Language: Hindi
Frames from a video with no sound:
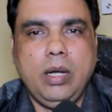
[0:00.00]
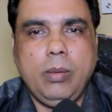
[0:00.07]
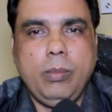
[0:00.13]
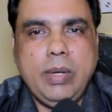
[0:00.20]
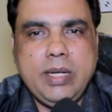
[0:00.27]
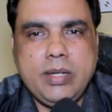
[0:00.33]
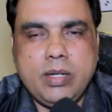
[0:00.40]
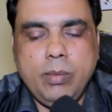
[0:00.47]

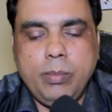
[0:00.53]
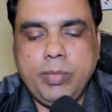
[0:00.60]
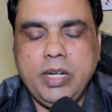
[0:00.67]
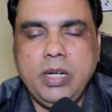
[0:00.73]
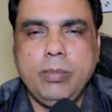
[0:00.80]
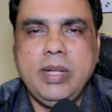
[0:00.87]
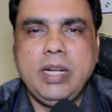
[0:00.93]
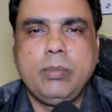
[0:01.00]
मैं इस
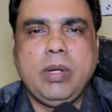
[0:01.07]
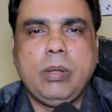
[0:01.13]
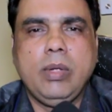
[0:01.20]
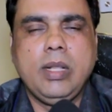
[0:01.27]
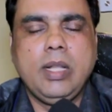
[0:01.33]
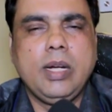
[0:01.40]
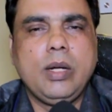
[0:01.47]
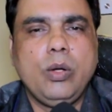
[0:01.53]
कंपनी में एक
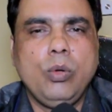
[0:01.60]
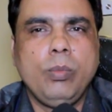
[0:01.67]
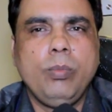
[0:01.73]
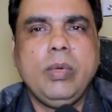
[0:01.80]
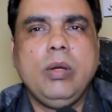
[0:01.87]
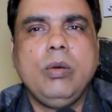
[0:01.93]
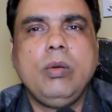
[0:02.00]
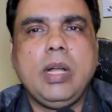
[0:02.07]
प्रबंधक के रूप
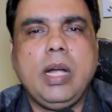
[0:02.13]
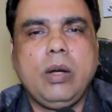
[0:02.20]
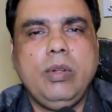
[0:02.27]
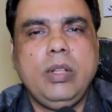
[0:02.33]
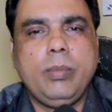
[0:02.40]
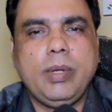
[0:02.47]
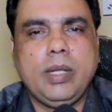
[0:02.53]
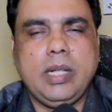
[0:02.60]
में हूँ
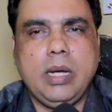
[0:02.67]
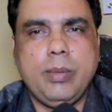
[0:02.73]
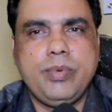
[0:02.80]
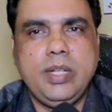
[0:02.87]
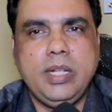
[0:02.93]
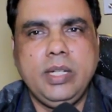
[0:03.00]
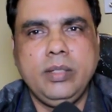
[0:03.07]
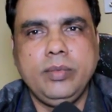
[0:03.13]
राघवेंद्र प्रताप
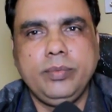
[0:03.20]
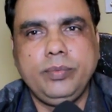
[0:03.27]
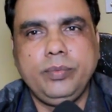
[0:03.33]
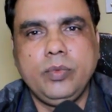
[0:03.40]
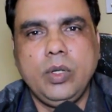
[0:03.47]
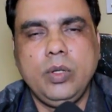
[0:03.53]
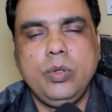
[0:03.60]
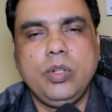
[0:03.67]
सिंह
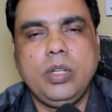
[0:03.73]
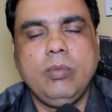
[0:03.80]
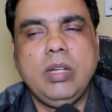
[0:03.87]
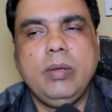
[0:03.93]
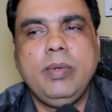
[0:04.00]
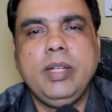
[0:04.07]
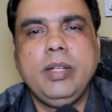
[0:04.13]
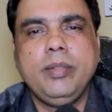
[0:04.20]
जो कि
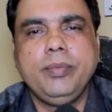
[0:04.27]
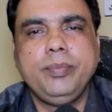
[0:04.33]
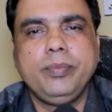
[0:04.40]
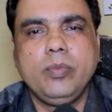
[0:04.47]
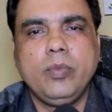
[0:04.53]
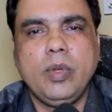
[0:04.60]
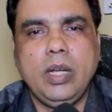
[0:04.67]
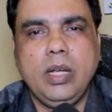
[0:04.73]
मैं भी
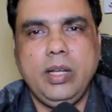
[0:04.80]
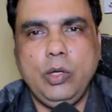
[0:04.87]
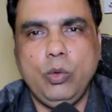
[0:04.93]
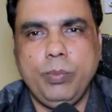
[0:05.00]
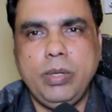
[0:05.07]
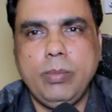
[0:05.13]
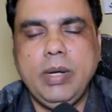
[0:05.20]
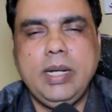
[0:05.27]

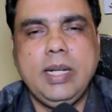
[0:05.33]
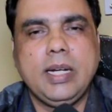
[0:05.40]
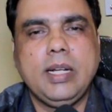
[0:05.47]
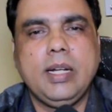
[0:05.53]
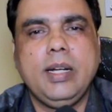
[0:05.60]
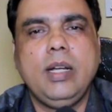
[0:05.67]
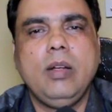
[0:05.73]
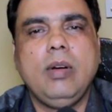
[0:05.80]
यूपी बलिया
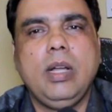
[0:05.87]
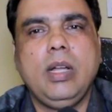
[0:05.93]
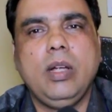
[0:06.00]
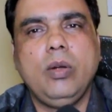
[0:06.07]
का रहने वाला